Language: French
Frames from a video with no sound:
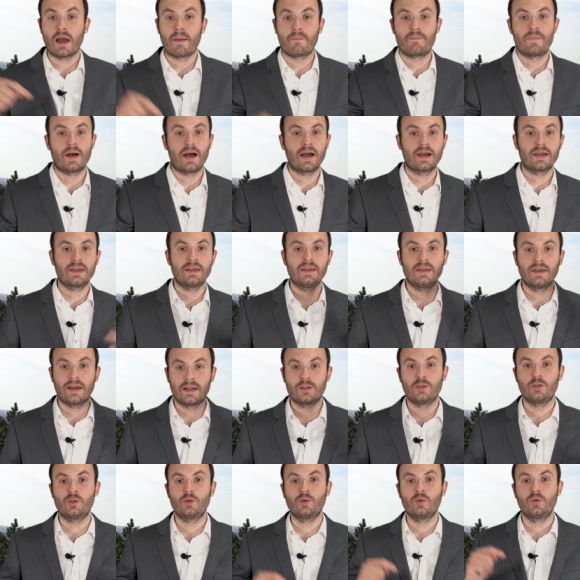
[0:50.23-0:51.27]
à Paris,
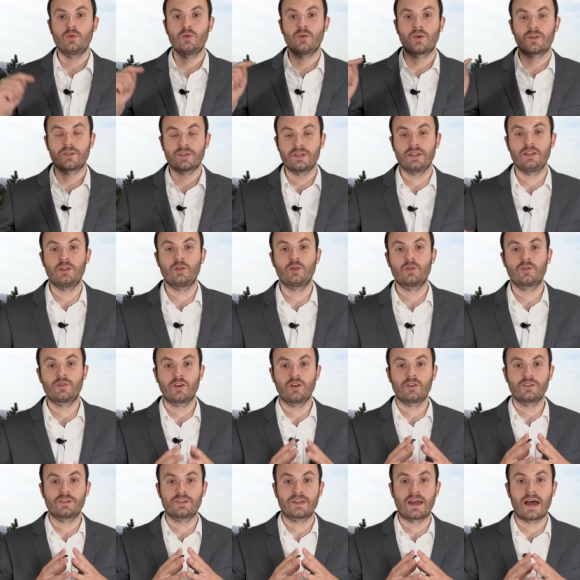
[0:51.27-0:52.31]
à Lyon, en
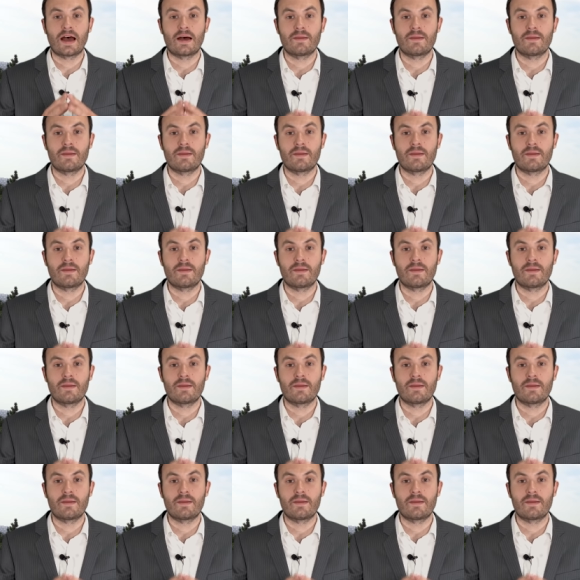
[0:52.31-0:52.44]
Ile-de-France,